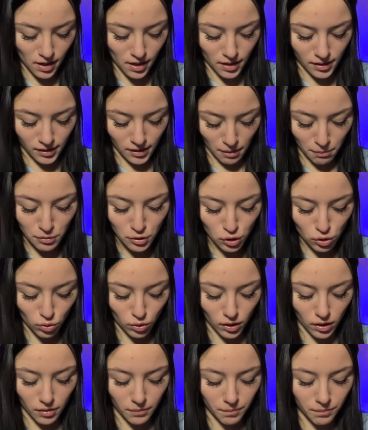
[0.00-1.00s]
Я пишу
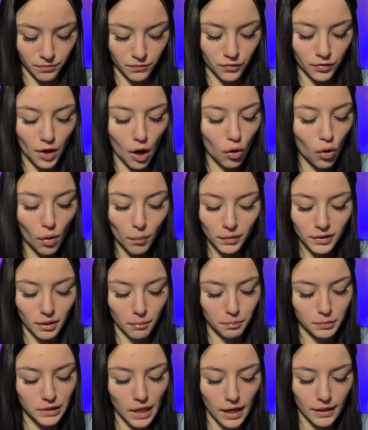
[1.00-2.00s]
ей, в каком это
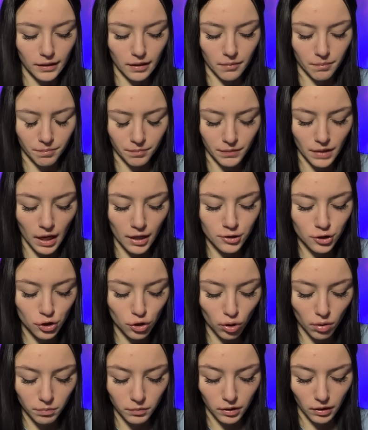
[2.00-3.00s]
плане? О
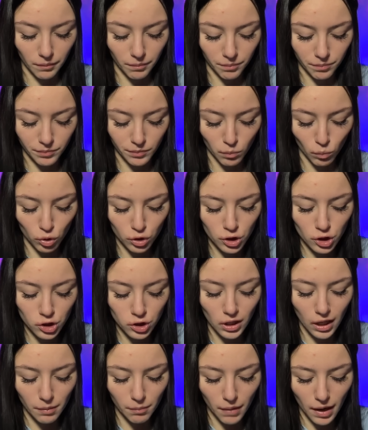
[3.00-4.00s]
чем ты? Можешь
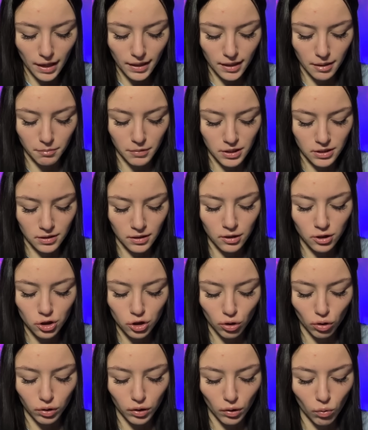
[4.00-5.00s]
нормально объяснить,
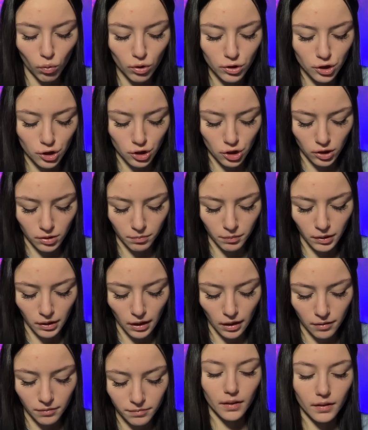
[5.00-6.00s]
что ты хочешь от
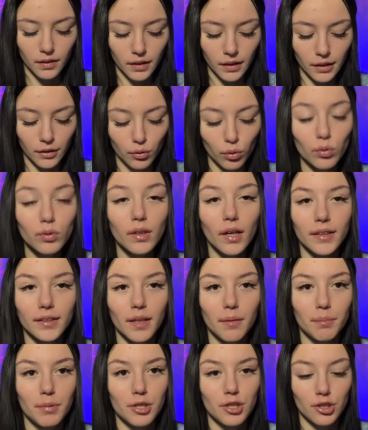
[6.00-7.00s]
меня? И тут
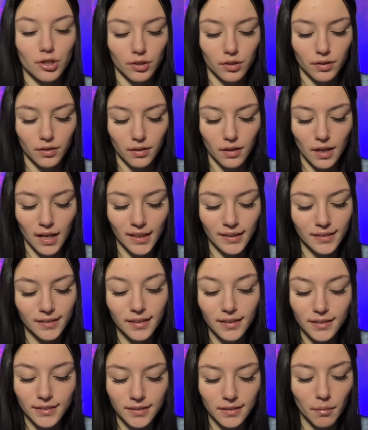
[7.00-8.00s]
она пишет, а
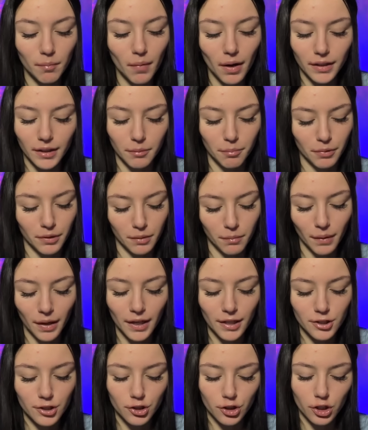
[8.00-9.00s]
ты сама не
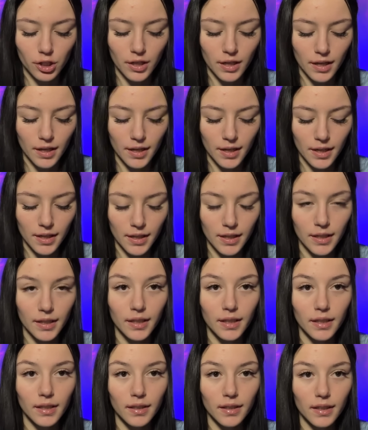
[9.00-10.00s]
понимаешь?
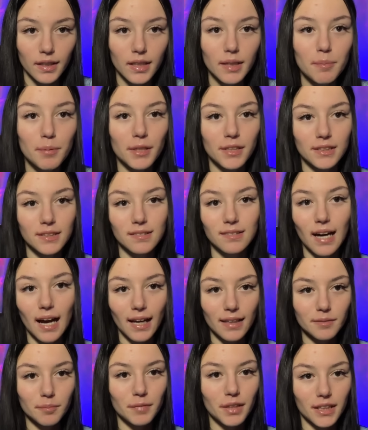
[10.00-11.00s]
и
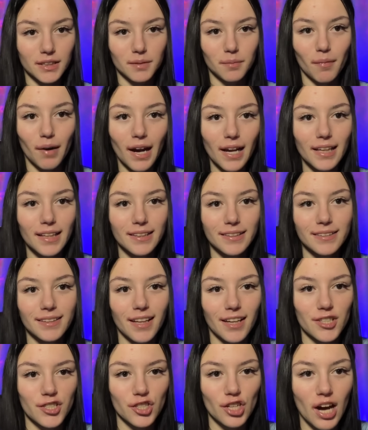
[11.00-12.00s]
присылает мне смайлик
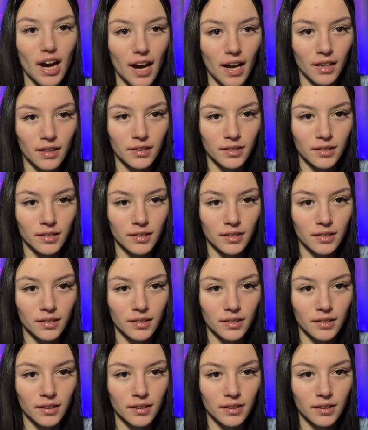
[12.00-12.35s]
ножа.